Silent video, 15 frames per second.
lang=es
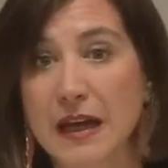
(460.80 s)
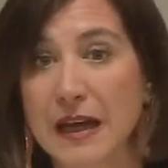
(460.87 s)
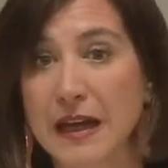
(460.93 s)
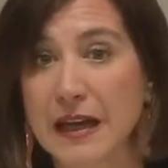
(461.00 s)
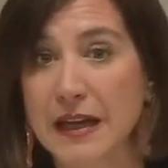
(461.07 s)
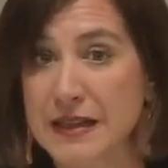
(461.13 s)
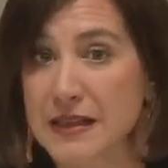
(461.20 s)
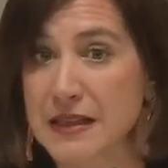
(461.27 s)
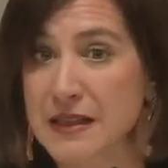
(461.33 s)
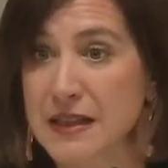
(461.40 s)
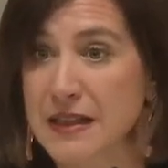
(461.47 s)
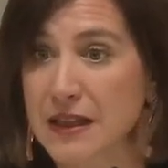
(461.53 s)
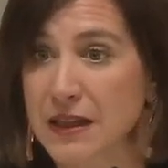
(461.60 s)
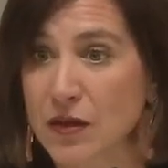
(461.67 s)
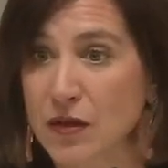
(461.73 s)
En este
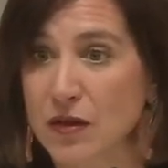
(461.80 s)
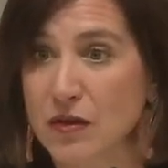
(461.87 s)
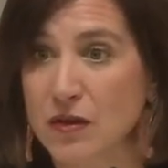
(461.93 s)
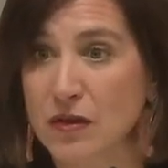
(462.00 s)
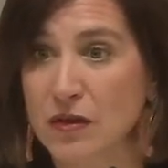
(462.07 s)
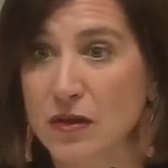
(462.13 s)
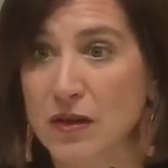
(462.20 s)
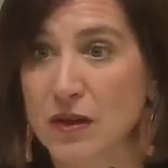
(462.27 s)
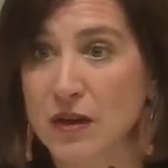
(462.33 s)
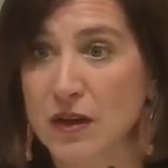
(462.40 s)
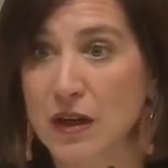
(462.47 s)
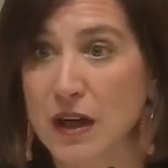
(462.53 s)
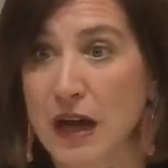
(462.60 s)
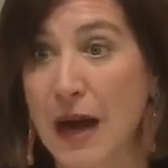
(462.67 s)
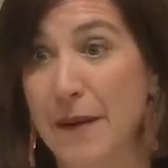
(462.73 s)
sentido,
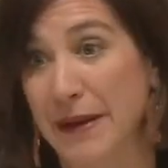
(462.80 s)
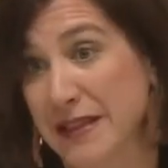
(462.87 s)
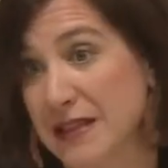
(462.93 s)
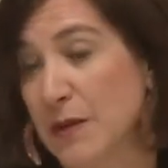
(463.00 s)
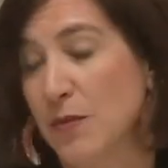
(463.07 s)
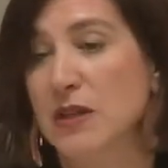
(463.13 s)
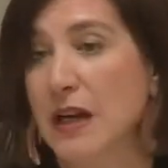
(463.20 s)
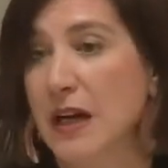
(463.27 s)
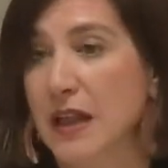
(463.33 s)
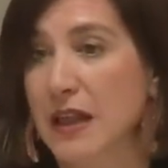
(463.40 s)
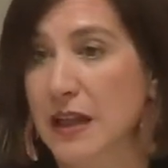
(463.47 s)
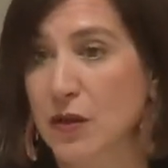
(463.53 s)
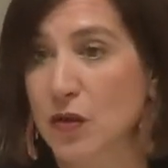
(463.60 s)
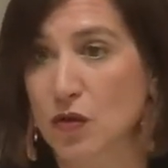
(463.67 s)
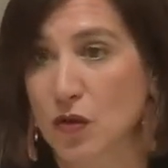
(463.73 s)
a ver, estamos
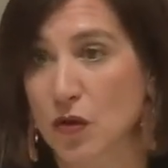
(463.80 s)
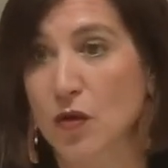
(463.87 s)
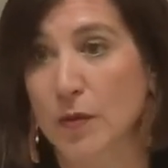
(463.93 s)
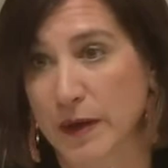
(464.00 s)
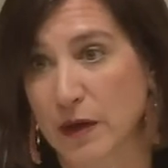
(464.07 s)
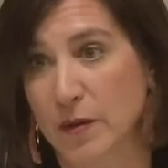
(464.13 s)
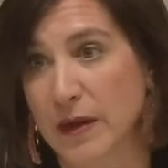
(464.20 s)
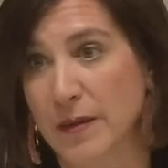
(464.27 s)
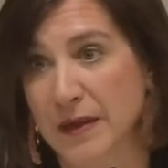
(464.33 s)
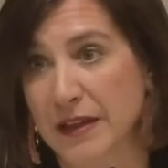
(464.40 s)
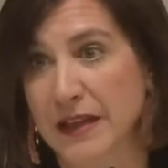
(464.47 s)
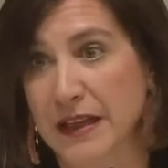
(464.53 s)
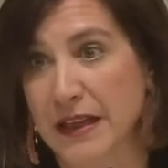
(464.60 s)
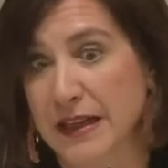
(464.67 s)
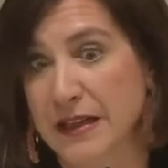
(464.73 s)
analizando todo, pero
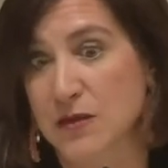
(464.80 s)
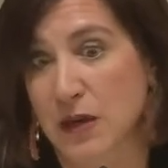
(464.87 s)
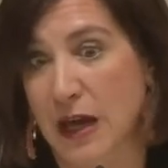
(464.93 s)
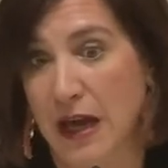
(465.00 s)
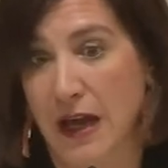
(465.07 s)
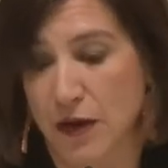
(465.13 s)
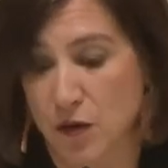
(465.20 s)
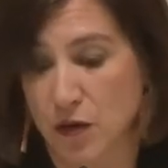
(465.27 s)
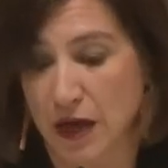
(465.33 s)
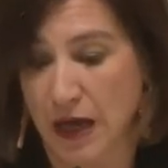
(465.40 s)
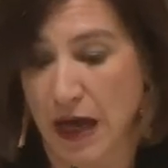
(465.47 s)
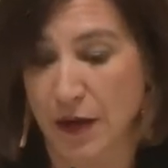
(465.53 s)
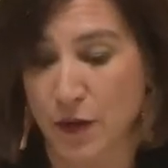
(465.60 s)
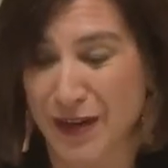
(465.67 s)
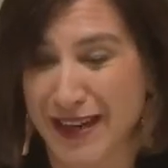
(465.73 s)
obviamente hay,
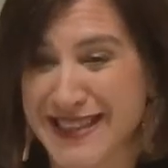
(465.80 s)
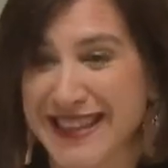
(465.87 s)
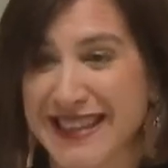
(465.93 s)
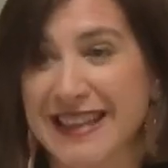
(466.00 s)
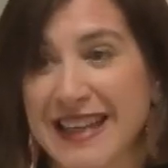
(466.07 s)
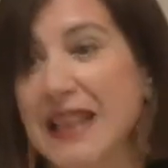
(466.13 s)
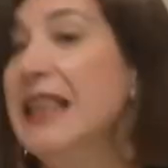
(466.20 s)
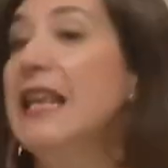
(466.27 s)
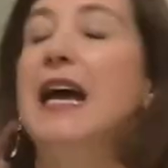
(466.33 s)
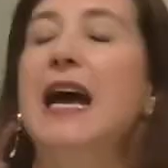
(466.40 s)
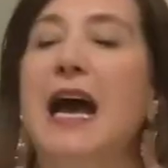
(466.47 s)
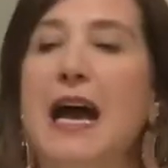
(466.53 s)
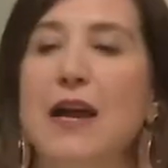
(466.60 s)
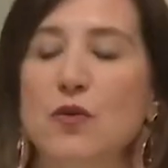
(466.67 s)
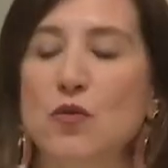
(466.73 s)
una, hay una
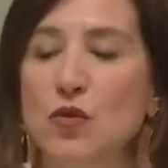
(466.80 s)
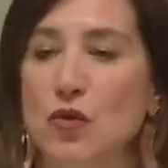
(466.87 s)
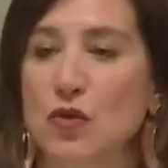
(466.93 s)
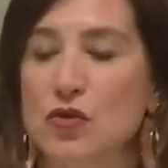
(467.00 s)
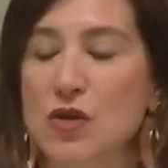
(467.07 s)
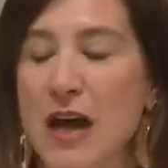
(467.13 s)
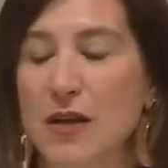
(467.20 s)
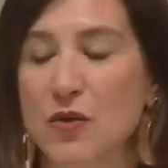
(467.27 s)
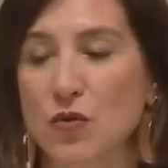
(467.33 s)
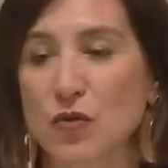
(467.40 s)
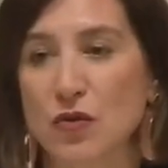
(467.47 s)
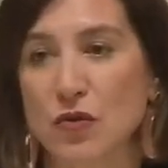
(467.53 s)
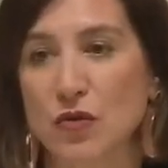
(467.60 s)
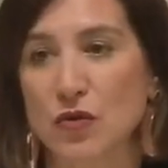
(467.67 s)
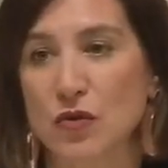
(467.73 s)
sentencia, hay unos, hay
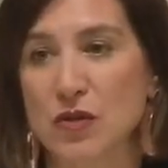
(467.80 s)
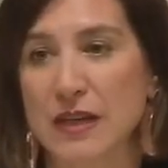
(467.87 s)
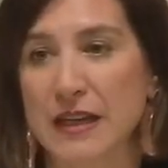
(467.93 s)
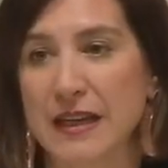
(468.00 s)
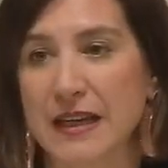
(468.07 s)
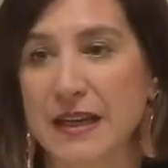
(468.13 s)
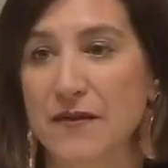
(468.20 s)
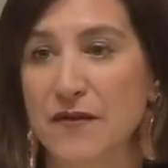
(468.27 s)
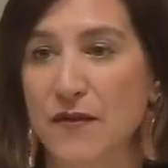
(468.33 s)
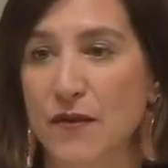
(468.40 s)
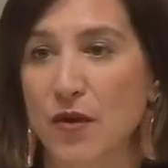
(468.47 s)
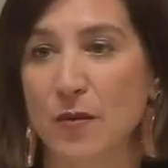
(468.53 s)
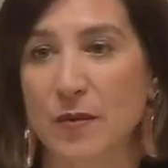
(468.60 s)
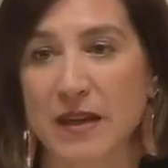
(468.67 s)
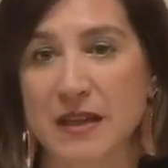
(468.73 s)
unos eh,
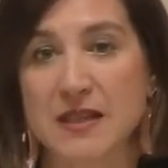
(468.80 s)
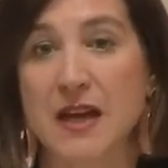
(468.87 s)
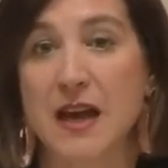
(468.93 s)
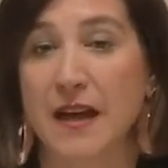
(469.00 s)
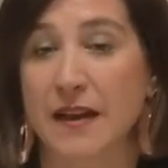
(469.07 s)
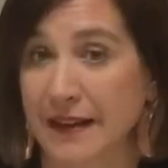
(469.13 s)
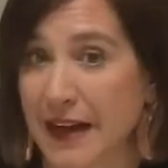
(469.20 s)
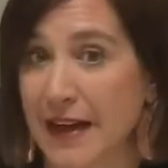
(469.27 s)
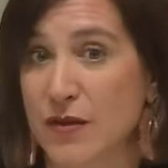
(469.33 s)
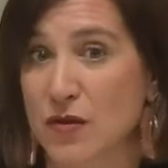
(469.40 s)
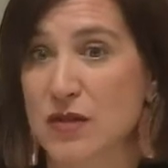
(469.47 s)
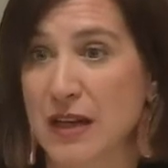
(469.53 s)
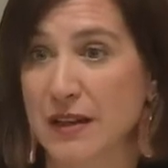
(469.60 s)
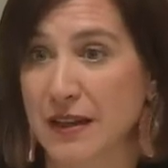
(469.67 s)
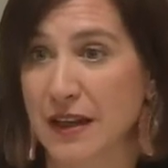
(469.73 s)
informes de
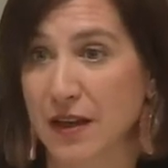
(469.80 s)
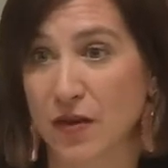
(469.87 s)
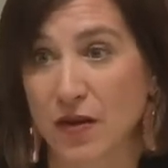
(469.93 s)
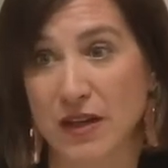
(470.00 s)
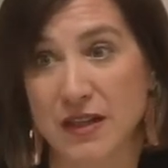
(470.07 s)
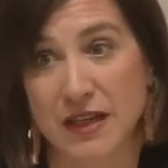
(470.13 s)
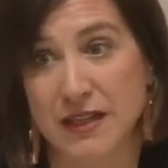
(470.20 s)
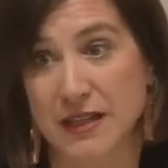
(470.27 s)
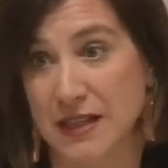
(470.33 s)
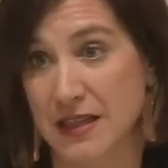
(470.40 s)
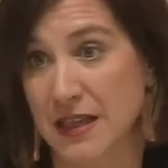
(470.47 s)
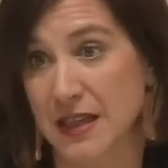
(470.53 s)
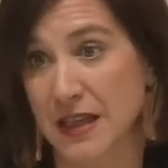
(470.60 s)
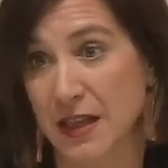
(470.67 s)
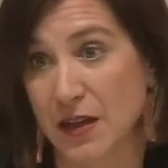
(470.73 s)
años anteriores en este
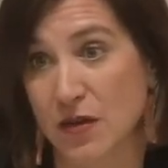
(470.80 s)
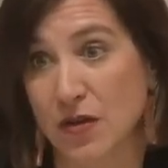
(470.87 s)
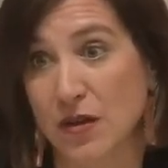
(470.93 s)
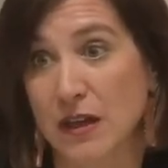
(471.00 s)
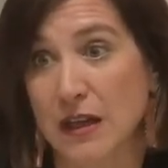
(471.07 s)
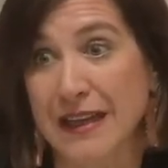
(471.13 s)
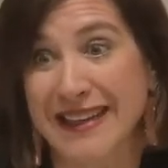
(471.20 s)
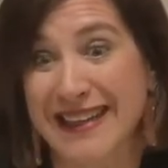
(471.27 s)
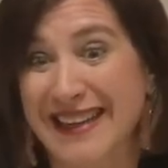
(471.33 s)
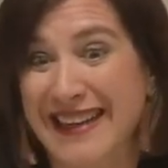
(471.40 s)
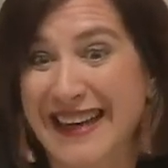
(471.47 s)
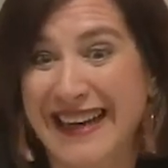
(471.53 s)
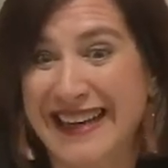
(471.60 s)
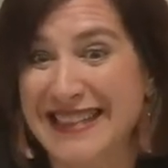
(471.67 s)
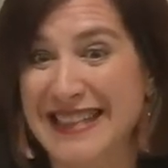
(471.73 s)
sentido
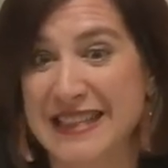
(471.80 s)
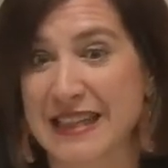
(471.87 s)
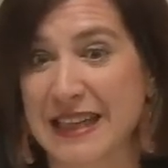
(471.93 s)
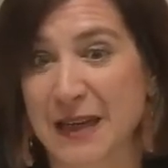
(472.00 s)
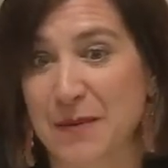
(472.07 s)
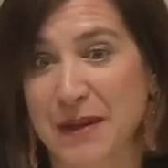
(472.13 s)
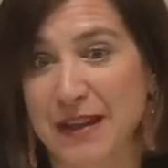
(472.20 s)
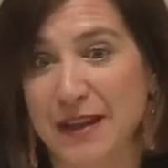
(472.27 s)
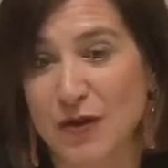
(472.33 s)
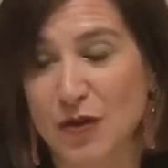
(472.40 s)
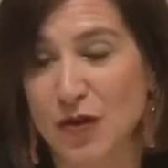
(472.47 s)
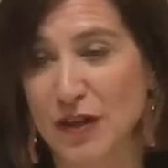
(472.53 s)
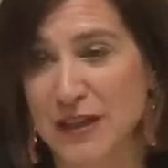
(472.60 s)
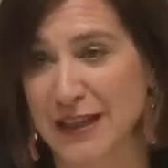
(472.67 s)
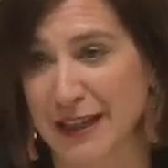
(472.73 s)
y se sigue
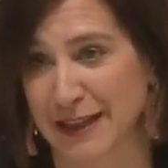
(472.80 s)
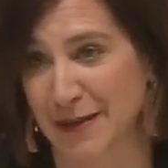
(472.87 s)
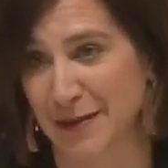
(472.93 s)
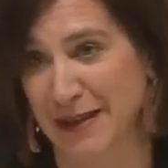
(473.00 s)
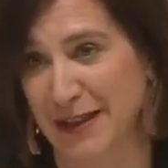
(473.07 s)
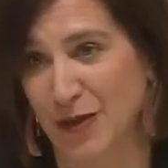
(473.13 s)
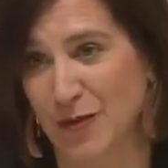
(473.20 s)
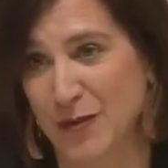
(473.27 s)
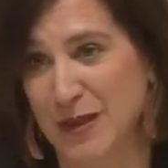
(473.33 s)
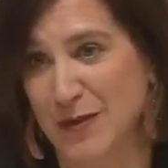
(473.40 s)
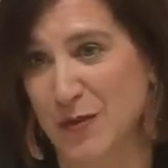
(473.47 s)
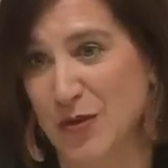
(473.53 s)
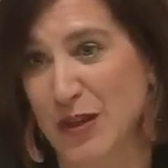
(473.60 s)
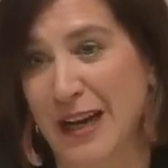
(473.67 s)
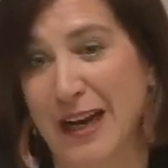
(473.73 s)
pidiendo exactamente lo
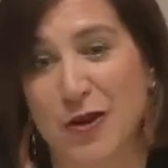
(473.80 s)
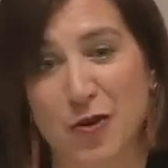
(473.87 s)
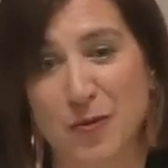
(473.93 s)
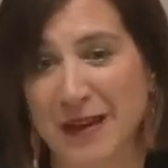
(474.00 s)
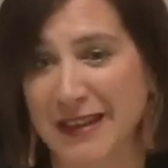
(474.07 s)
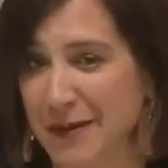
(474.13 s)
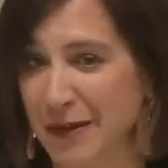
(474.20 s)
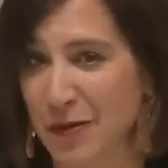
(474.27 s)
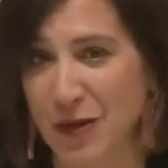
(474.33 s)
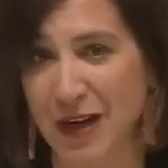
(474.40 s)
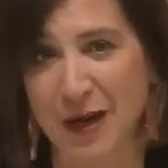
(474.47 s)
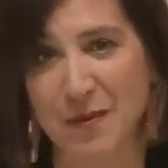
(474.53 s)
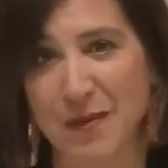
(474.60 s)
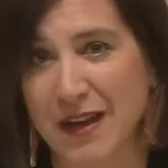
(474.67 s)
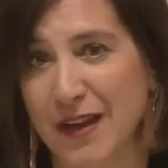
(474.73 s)
mismo. O sea, la normativa no ha
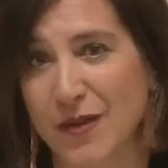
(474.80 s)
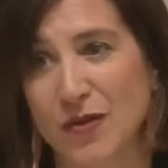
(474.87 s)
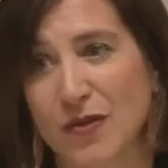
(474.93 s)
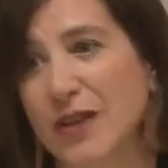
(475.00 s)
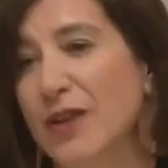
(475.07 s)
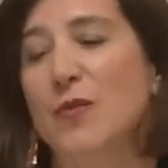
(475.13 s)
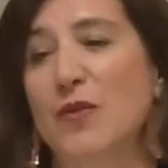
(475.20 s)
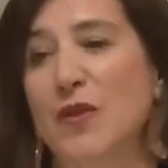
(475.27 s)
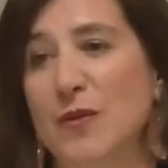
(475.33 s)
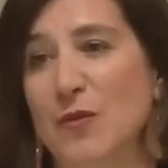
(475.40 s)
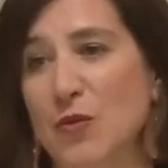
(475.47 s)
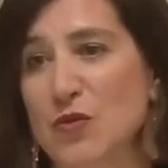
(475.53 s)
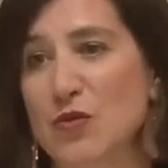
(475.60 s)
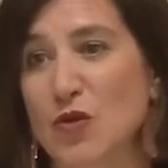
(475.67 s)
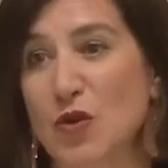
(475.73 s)
cambiado y no
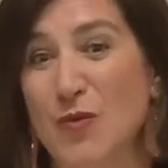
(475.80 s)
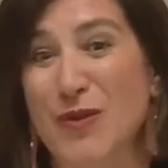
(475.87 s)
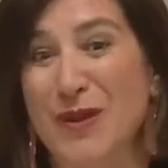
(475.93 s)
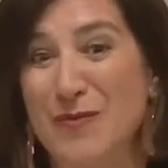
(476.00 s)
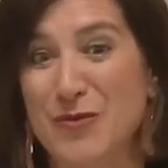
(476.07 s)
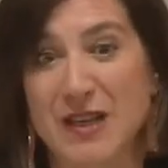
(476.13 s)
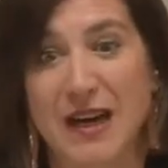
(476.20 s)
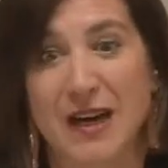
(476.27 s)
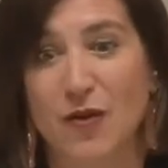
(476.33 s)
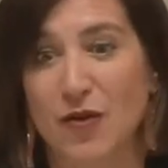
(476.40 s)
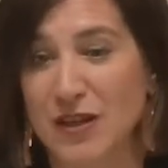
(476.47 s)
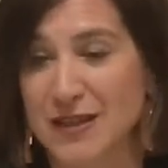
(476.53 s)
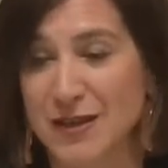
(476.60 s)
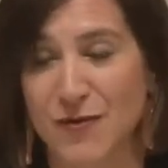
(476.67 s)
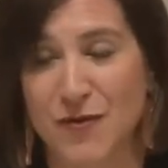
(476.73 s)
podemos, no podemos dar algo
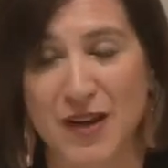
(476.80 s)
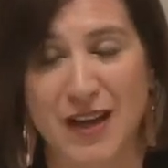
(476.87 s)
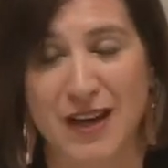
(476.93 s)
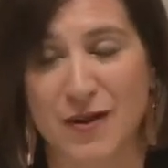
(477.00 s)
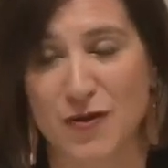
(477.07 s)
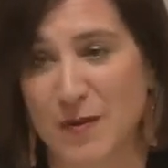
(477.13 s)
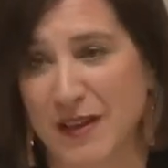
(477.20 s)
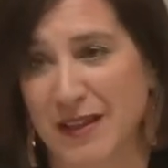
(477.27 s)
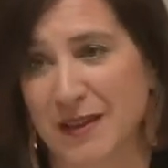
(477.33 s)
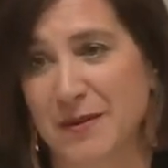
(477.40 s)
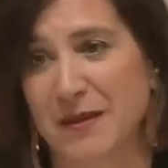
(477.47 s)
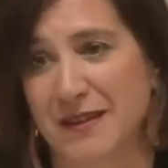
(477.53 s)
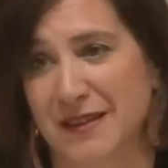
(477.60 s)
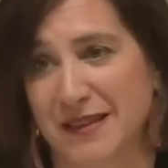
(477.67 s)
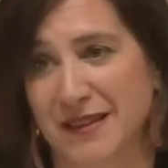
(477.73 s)
que esté fuera de la
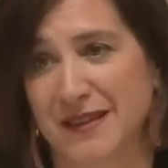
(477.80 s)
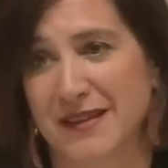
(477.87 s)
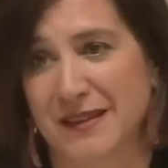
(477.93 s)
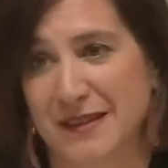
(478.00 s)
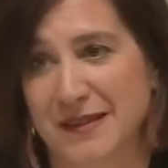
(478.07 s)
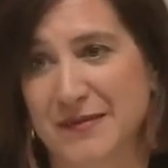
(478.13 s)
normativa. Eh,